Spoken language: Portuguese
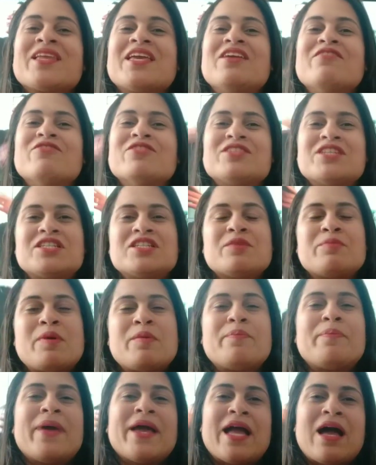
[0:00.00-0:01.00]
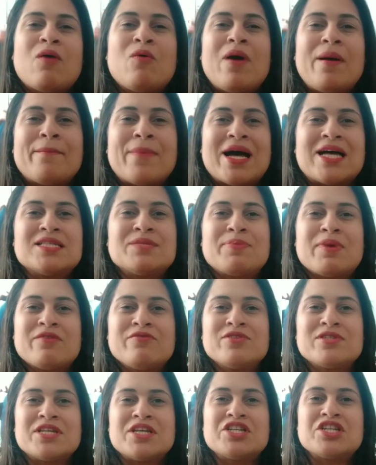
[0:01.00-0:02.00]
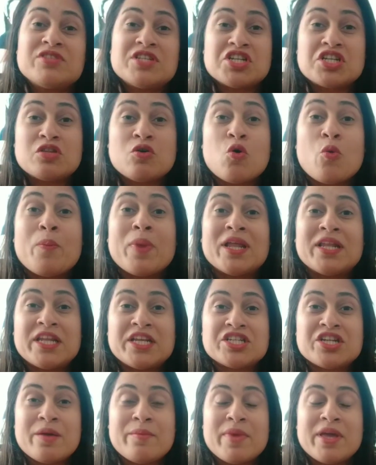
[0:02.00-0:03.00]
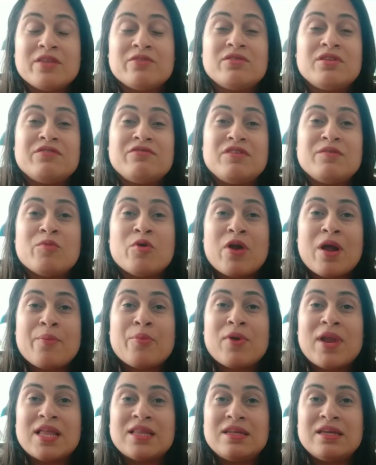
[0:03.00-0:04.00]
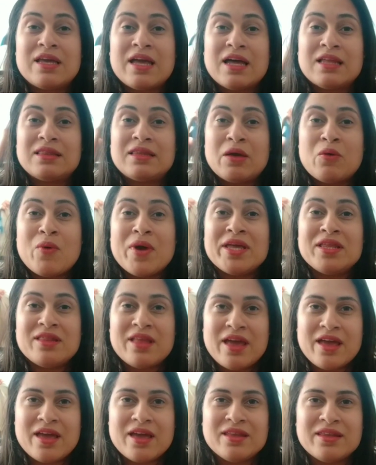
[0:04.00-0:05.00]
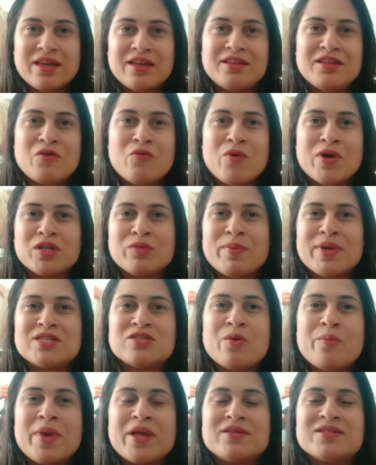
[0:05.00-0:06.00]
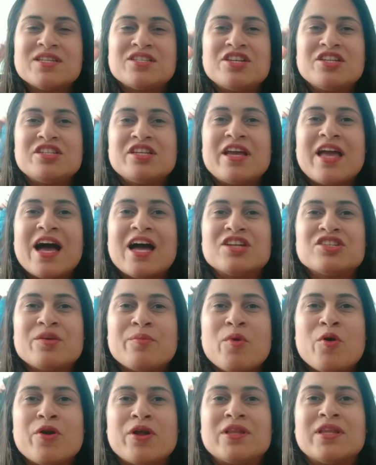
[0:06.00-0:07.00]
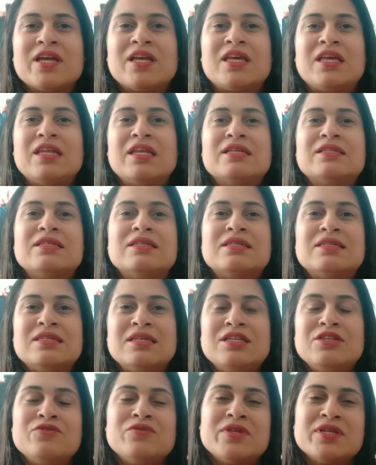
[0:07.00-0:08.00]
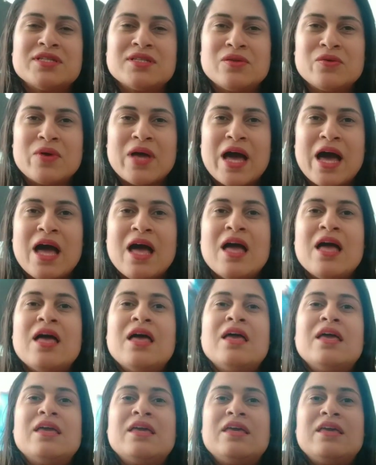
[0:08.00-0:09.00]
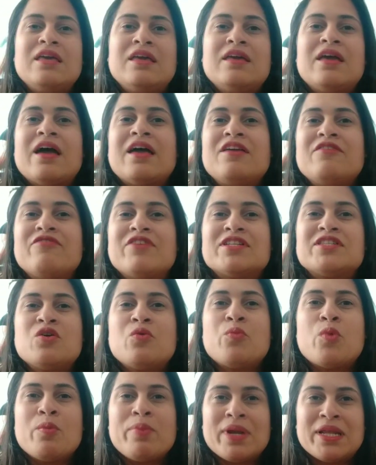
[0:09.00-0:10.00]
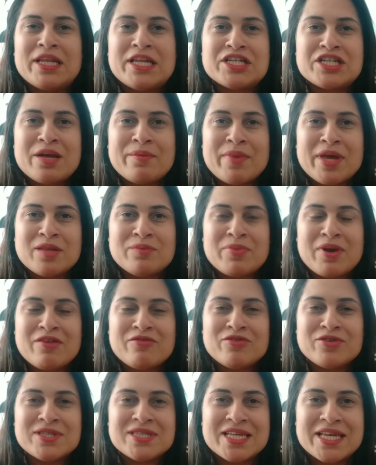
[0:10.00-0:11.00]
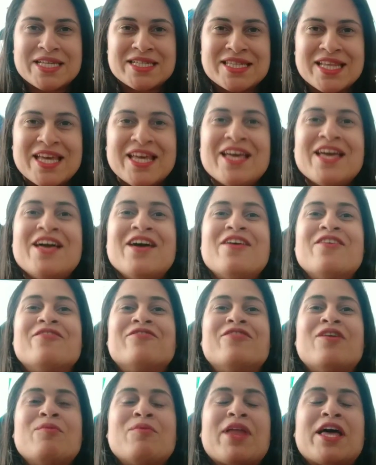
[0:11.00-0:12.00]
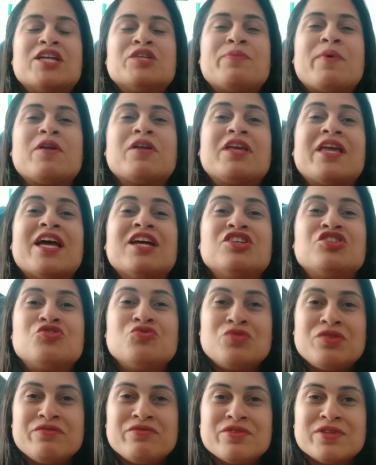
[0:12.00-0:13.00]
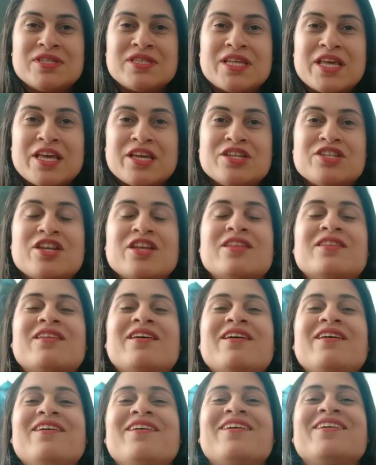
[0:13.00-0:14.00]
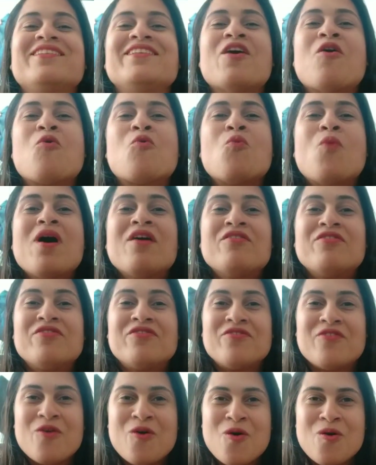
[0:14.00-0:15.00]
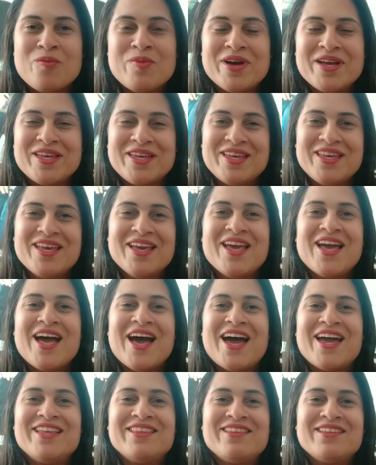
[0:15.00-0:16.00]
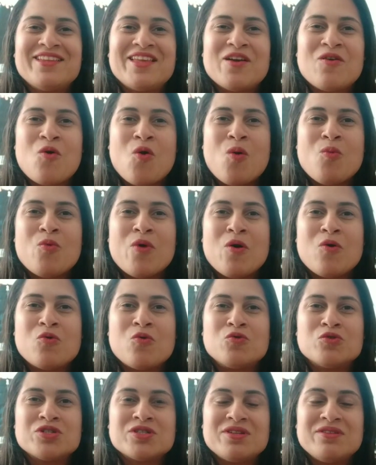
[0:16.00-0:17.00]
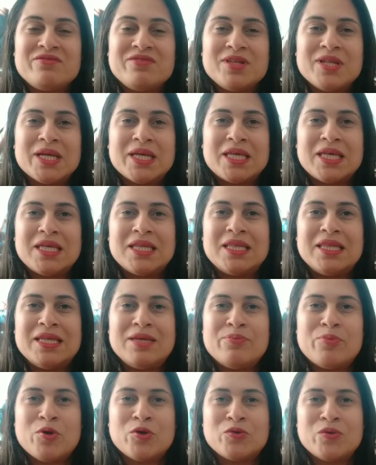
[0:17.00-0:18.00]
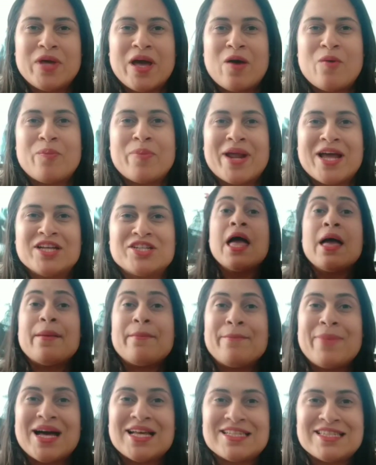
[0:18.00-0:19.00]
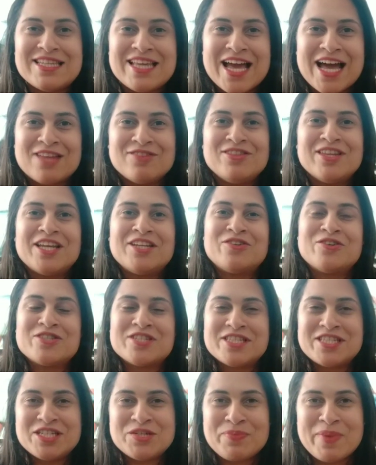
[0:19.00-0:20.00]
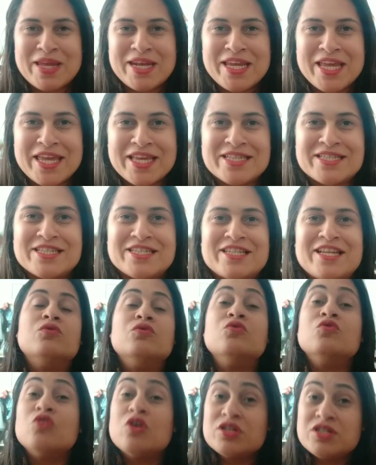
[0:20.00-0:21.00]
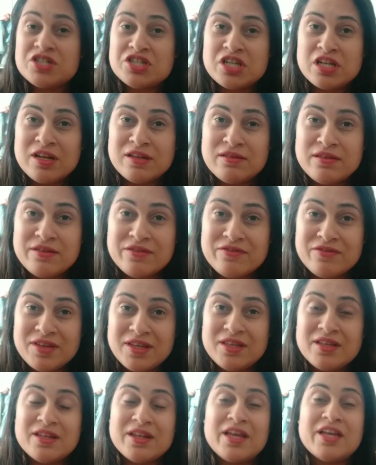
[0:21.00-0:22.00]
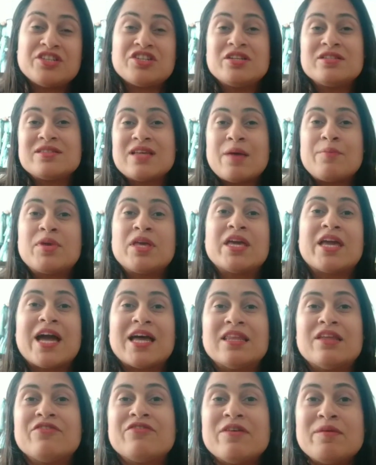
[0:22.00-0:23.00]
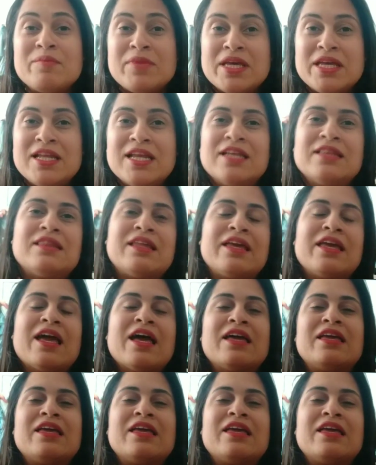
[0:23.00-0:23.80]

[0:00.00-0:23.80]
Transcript: E vocês também pegar uma base para vocês que estão com planejamento de vir morar pro lado de cá, ter uma ideia, né, de quanto mais ou menos a gente gasta morando aqui nesse sítio, nesse lugar e aí fazer um bom planejamento para vocês, né? Vamos lá, espero que ajude vocês, né, de alguma forma aí a entender como é o custo de vida aqui de Portugal pra gente, baseado nas nossas experiências, né, no nosso estilo de vida, né? A gente sabe que cada família tem